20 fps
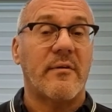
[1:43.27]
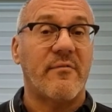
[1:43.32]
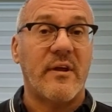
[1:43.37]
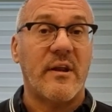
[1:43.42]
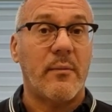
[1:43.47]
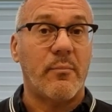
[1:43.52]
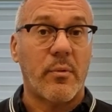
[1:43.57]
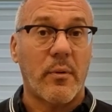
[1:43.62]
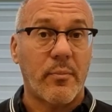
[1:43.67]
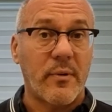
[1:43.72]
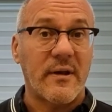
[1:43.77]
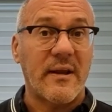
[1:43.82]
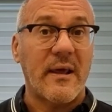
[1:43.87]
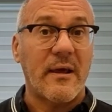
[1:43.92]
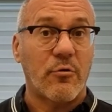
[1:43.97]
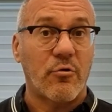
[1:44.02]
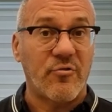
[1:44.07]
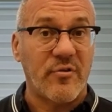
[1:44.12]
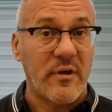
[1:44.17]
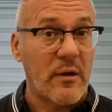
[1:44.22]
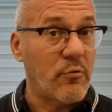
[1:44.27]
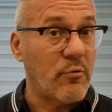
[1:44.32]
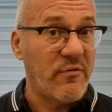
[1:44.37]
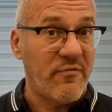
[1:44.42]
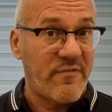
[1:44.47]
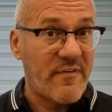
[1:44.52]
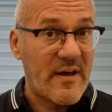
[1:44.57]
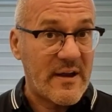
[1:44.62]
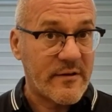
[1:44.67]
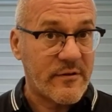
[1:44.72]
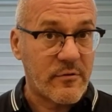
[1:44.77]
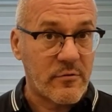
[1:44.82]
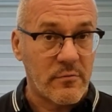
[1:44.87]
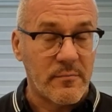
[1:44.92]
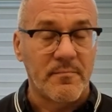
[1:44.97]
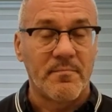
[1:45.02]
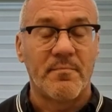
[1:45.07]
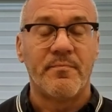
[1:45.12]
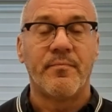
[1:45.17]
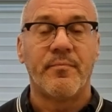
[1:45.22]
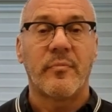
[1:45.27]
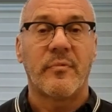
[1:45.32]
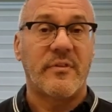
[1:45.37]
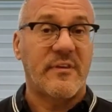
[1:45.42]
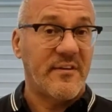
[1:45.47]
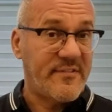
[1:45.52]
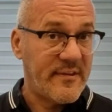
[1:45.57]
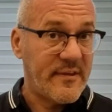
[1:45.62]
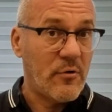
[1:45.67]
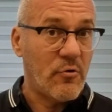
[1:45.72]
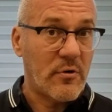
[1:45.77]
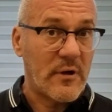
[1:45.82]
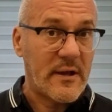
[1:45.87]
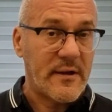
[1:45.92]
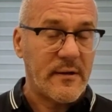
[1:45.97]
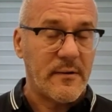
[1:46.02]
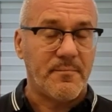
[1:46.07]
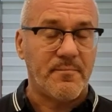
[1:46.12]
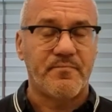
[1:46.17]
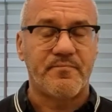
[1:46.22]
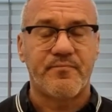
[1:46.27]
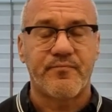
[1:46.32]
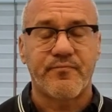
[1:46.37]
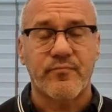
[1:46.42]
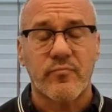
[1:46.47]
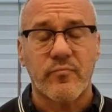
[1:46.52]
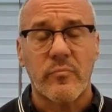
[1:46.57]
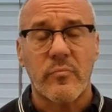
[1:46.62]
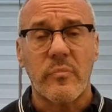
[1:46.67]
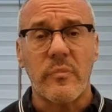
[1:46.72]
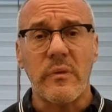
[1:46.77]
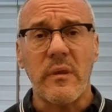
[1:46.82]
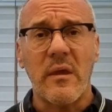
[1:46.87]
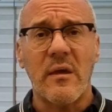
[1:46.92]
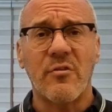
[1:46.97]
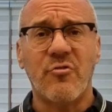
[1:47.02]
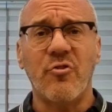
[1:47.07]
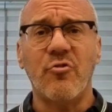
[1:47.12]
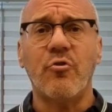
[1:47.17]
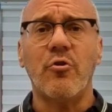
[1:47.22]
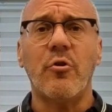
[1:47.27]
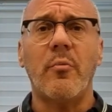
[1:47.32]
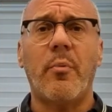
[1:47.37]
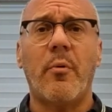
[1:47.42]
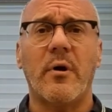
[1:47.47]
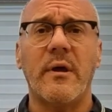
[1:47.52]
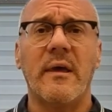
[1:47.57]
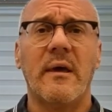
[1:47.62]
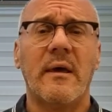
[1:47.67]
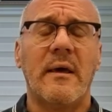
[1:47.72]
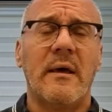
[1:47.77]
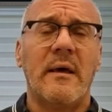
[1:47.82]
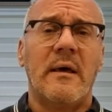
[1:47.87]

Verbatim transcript: a una vera e propria necrosi, a un infarto testicolare. Ci sono poi